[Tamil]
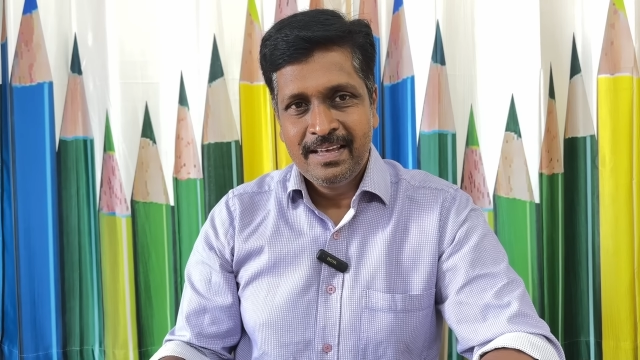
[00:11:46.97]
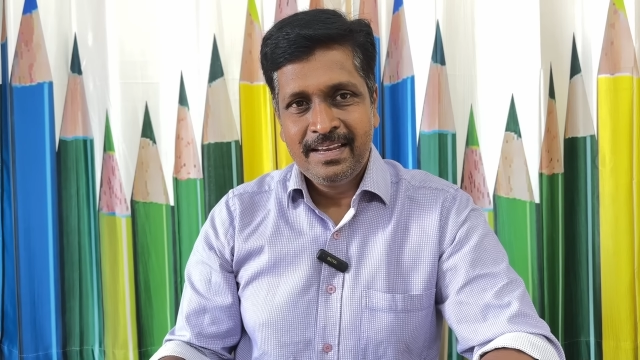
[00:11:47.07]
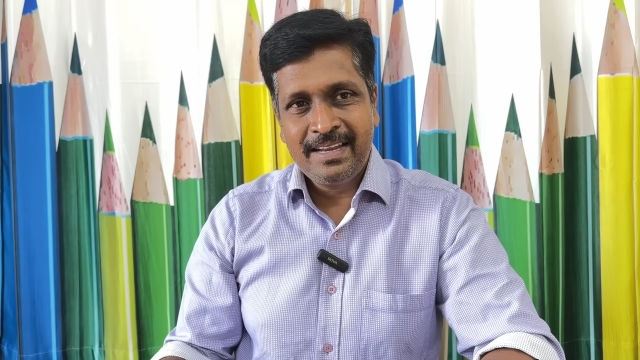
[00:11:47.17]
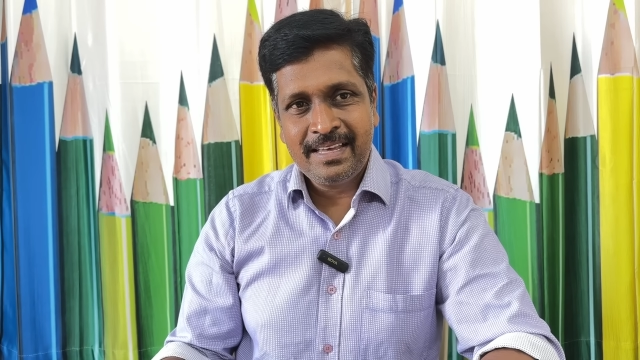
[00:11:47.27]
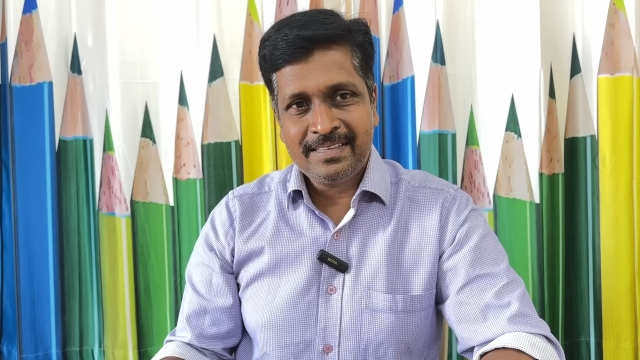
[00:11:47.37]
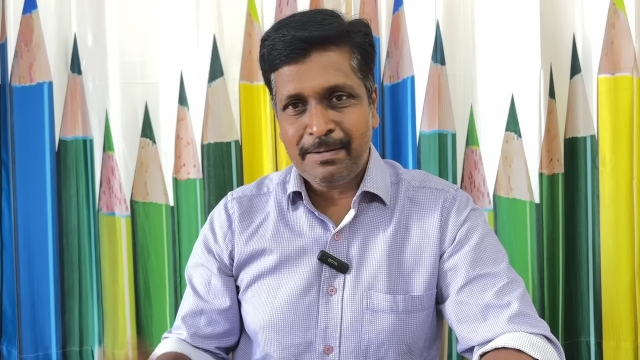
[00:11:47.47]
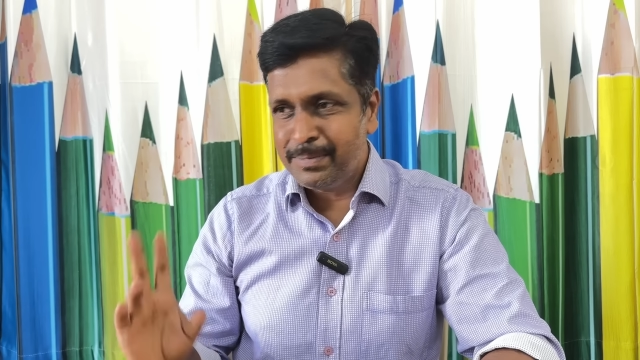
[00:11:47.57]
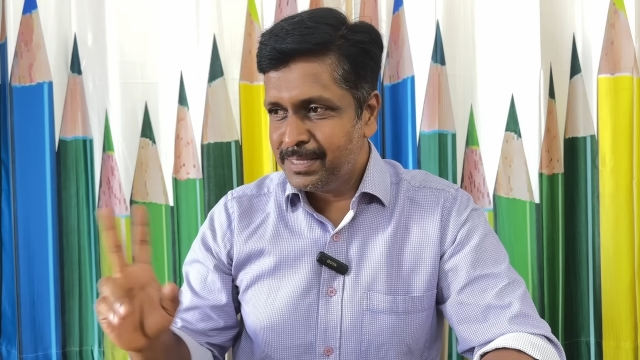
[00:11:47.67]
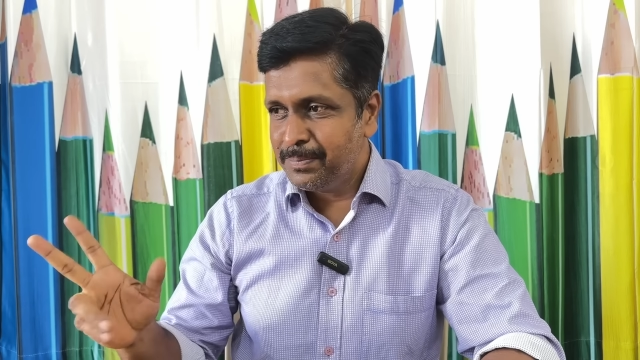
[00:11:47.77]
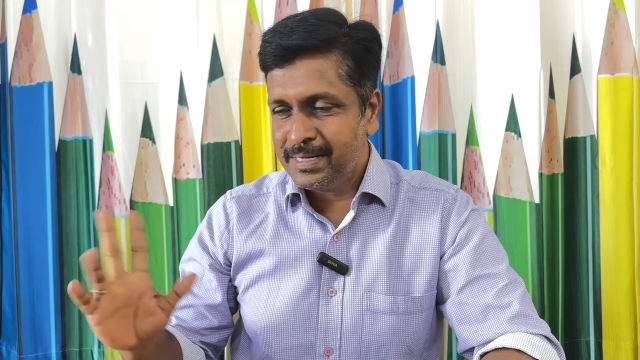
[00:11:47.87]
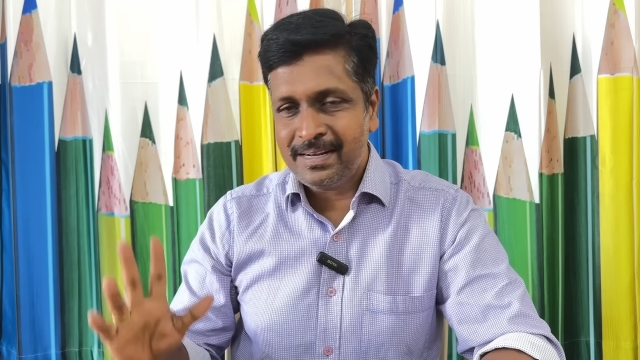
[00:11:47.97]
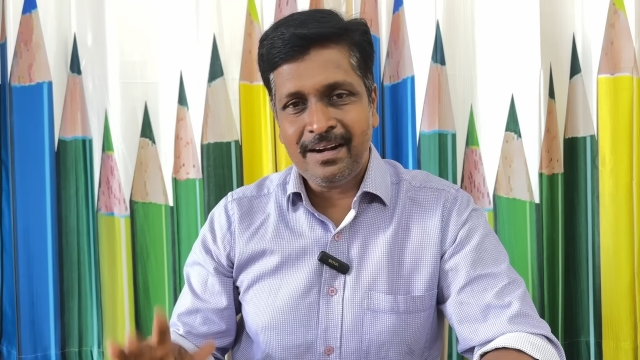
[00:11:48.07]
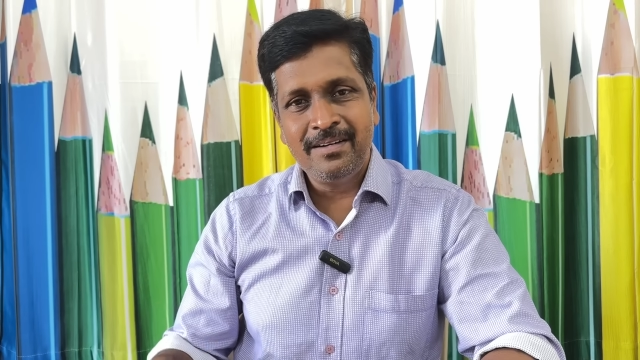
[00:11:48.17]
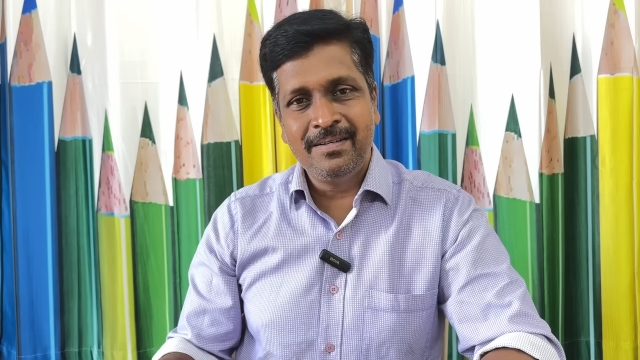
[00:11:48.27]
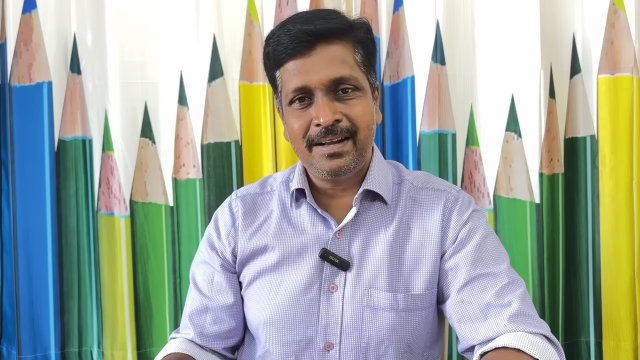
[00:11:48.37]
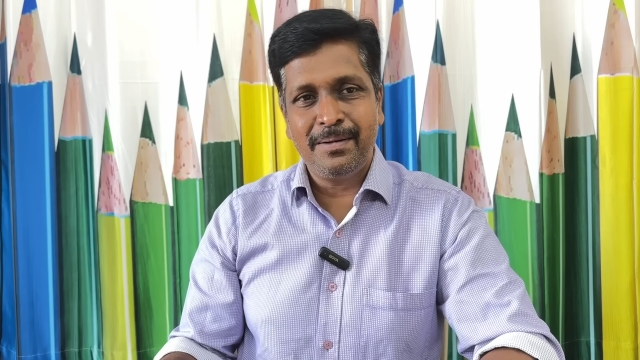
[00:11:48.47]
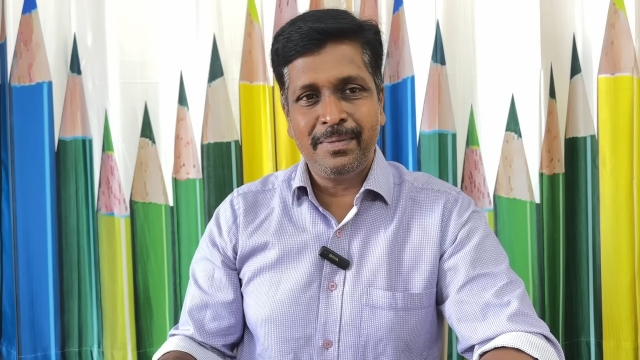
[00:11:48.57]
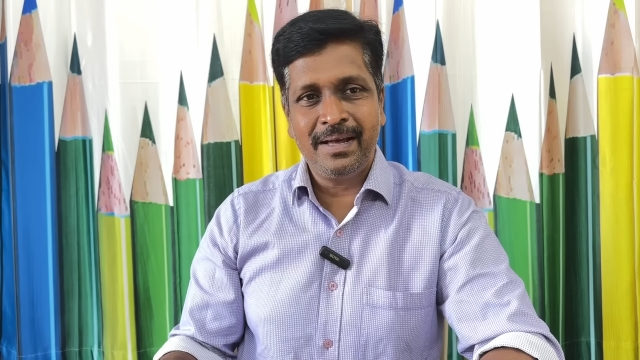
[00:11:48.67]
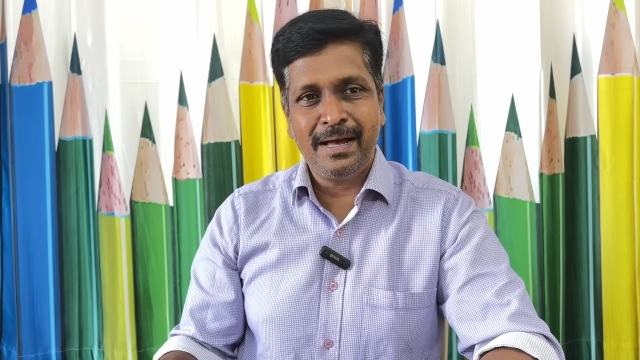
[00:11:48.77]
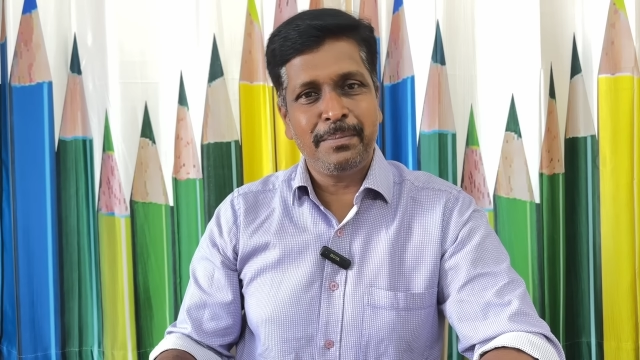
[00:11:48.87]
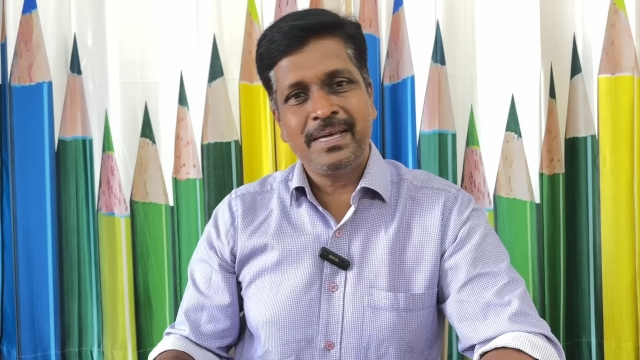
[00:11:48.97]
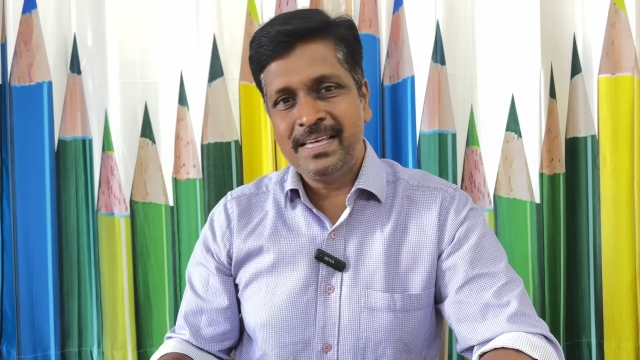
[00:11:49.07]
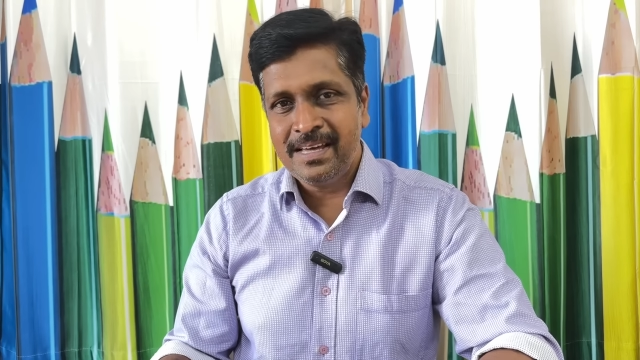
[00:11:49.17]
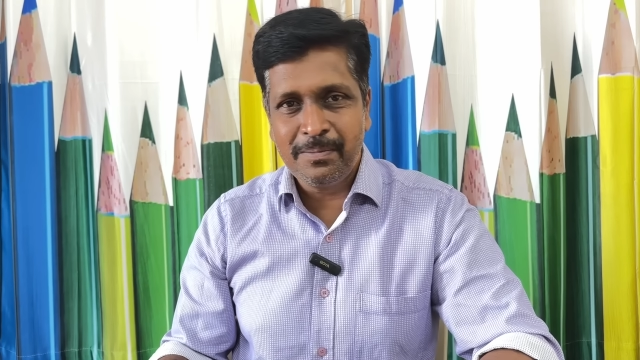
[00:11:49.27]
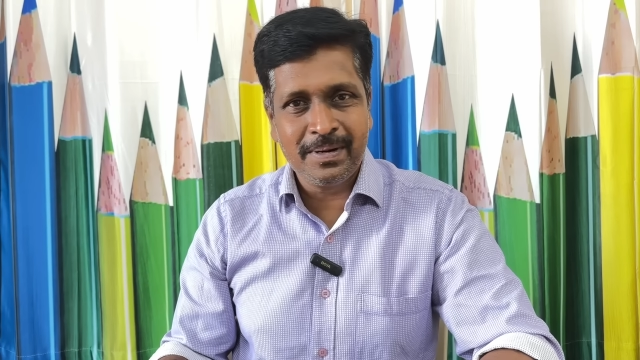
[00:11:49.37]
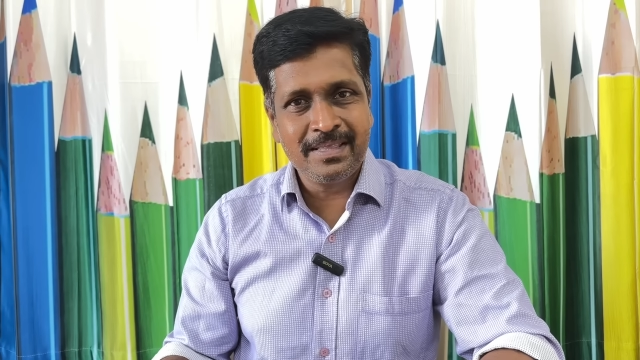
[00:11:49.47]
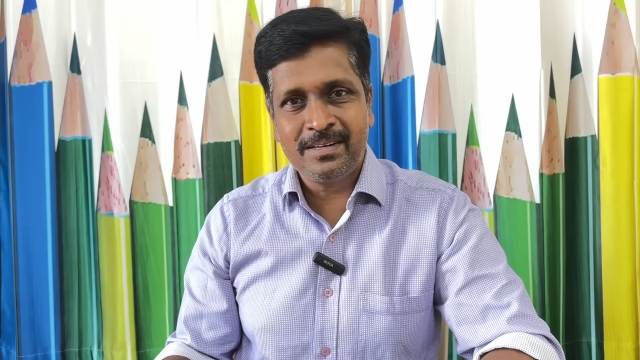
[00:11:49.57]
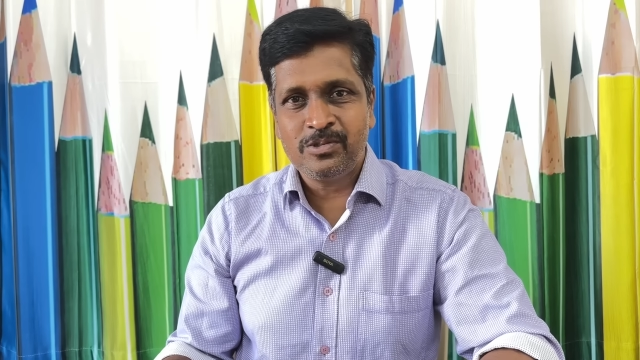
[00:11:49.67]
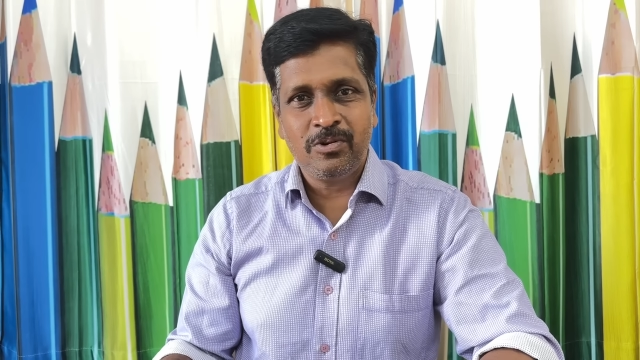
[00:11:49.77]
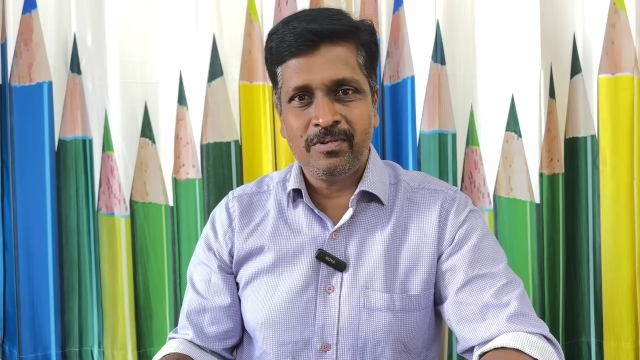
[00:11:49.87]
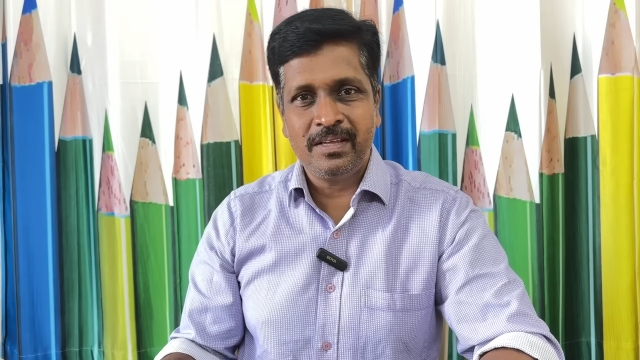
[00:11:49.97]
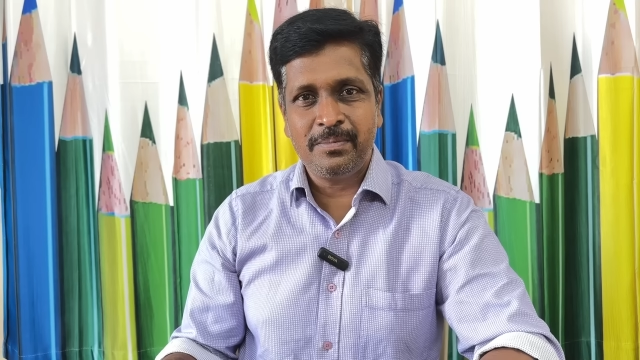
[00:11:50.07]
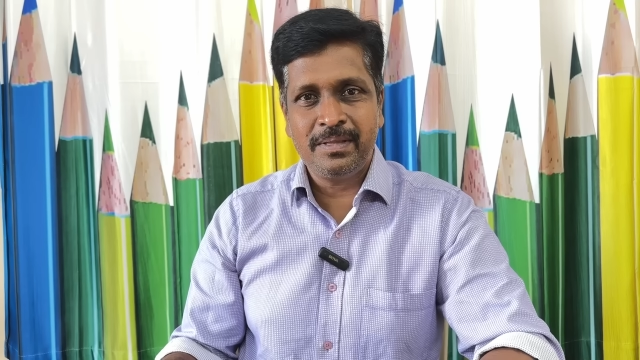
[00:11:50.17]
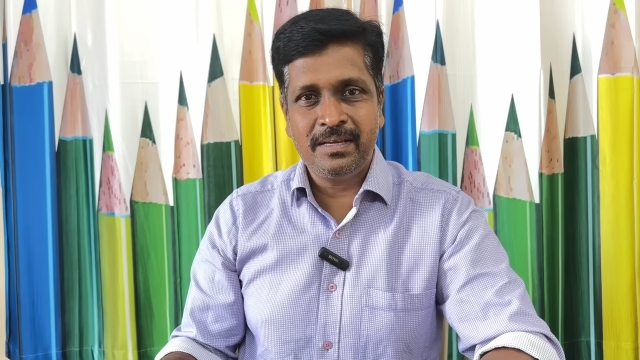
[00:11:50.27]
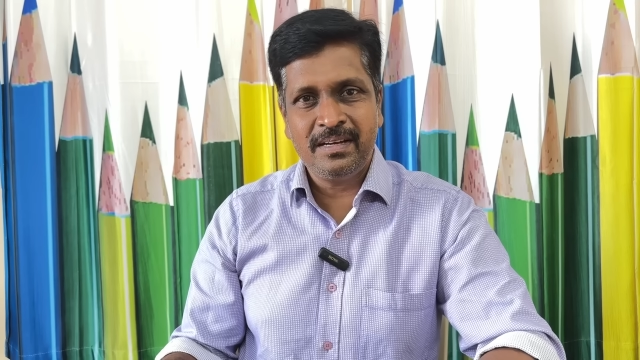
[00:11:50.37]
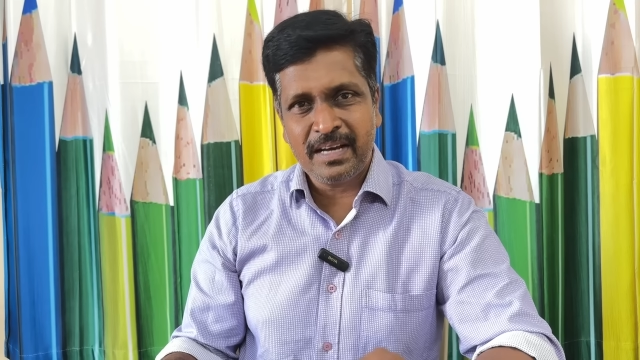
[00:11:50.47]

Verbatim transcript: நீங்கள் சம்மந்தப்பட்ட நாடு வராமல் அமைதி ஏற்படுத்தணும்னு சொல்வது என்பது